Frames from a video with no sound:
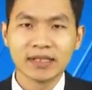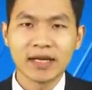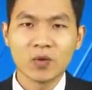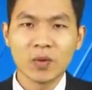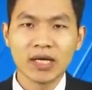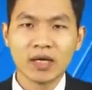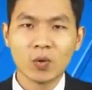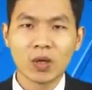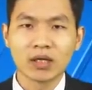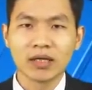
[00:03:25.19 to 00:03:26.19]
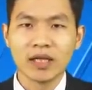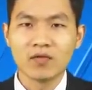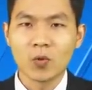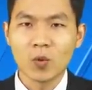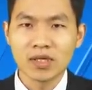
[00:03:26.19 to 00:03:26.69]
Theo quy định luật nghĩa
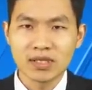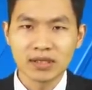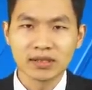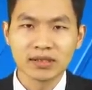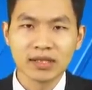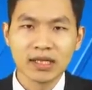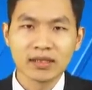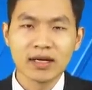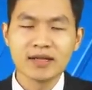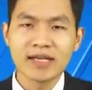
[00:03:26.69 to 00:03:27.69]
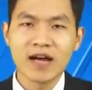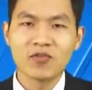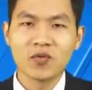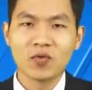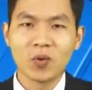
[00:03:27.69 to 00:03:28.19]
vụ quân sự, thời gian
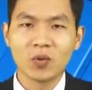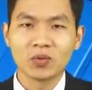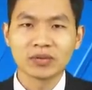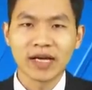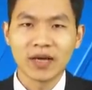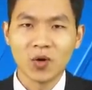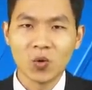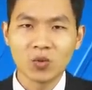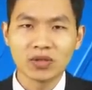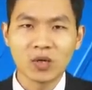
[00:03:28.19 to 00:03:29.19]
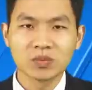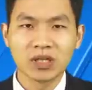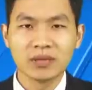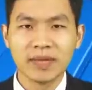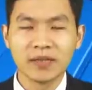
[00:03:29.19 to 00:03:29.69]
phục vụ tại ngũ trong
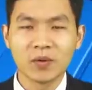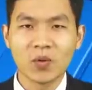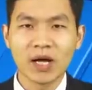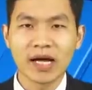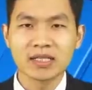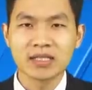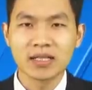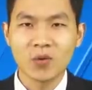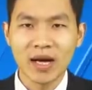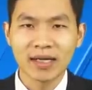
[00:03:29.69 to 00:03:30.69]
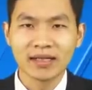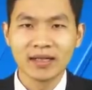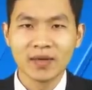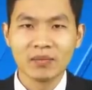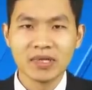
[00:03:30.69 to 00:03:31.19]
thời bình của hạ sĩ quan,
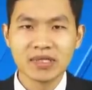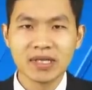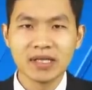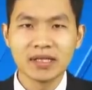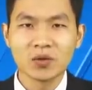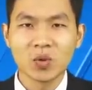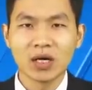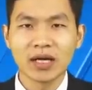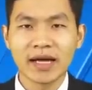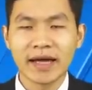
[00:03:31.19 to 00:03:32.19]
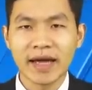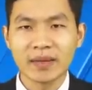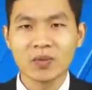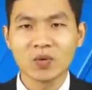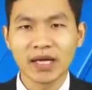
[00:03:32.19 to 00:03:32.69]
binh sĩ tiêu chuẩn là
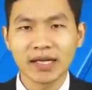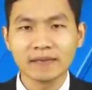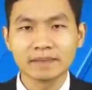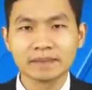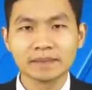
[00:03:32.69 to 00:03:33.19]
24 tháng.